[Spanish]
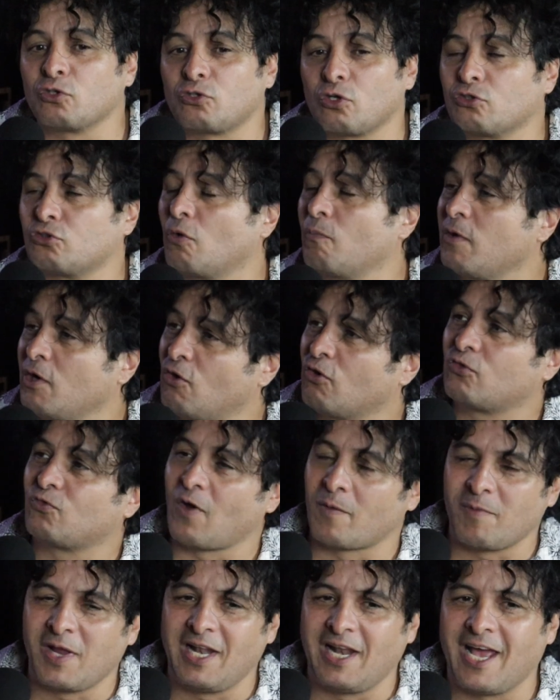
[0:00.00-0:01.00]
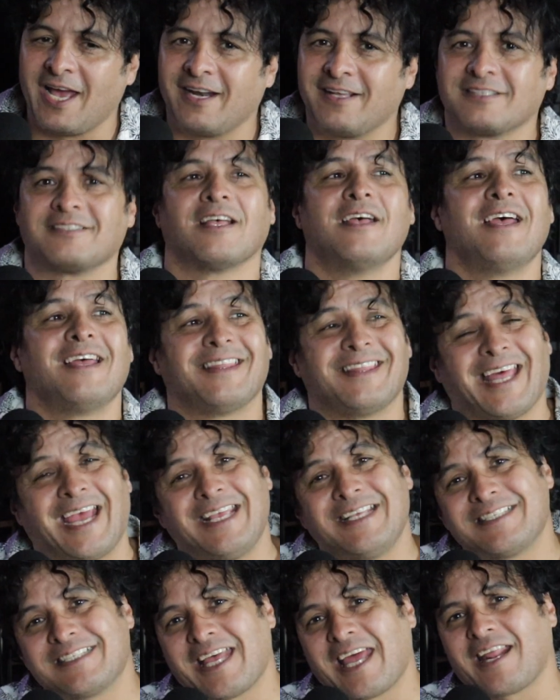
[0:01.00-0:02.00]
nuestros domingos familiares. De
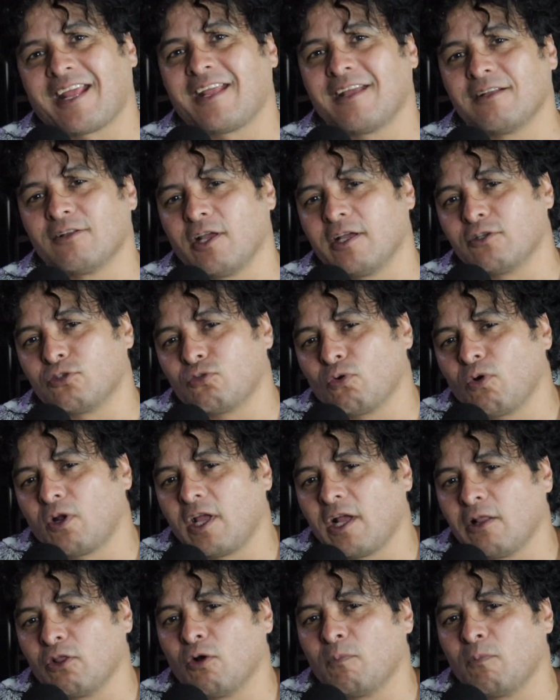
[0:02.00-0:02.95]
ahí eh, surge el